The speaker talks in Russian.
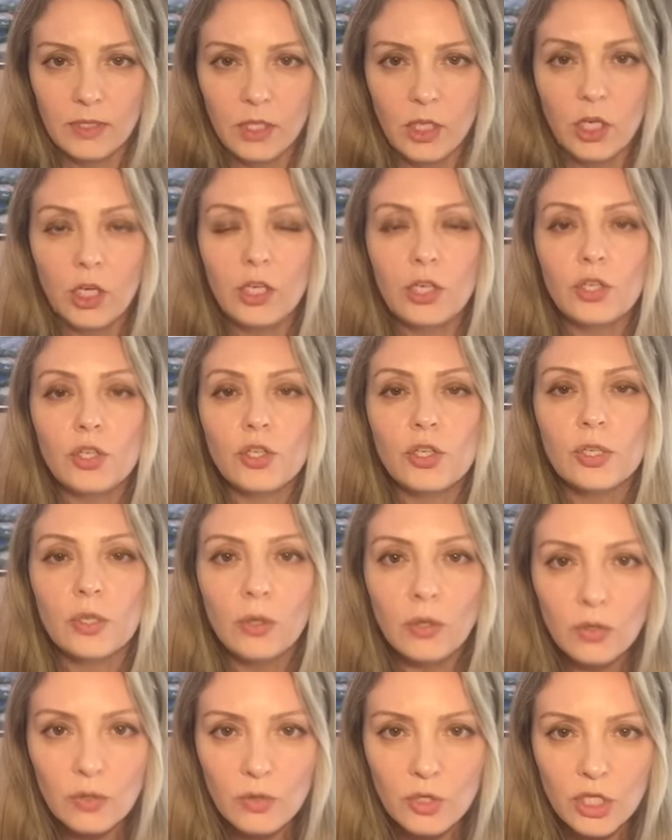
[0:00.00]
Или
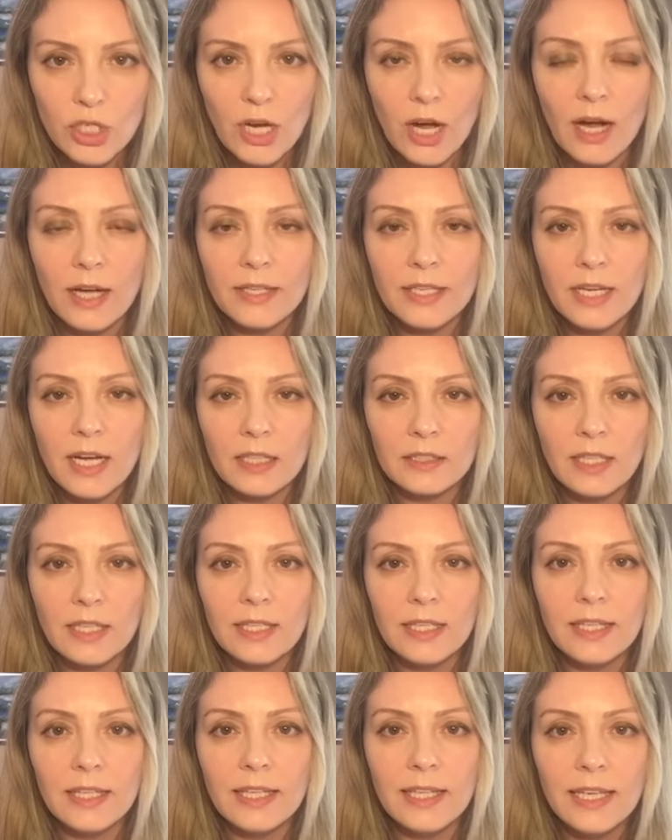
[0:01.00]
еще хуже, они как-то
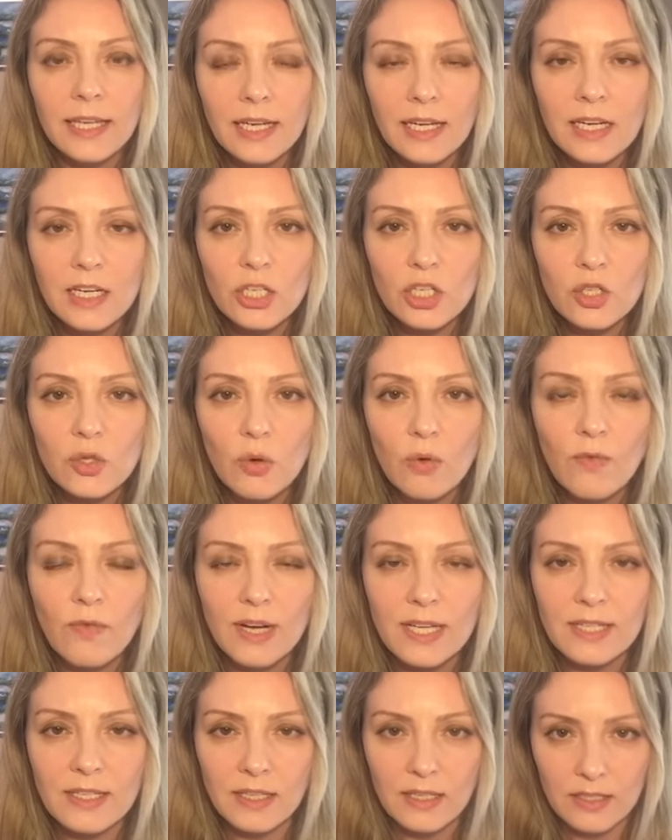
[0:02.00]
нехорошо
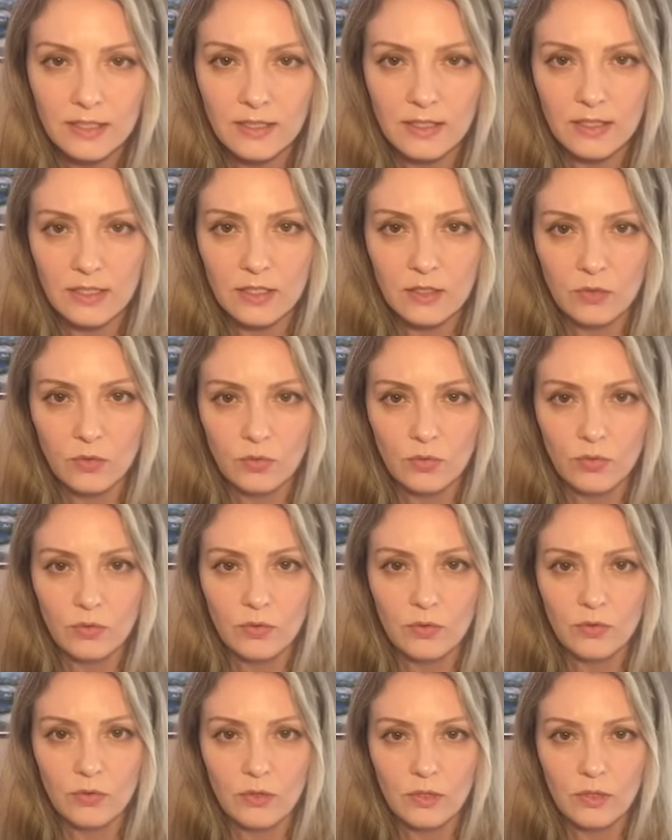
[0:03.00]
вас характеризуют.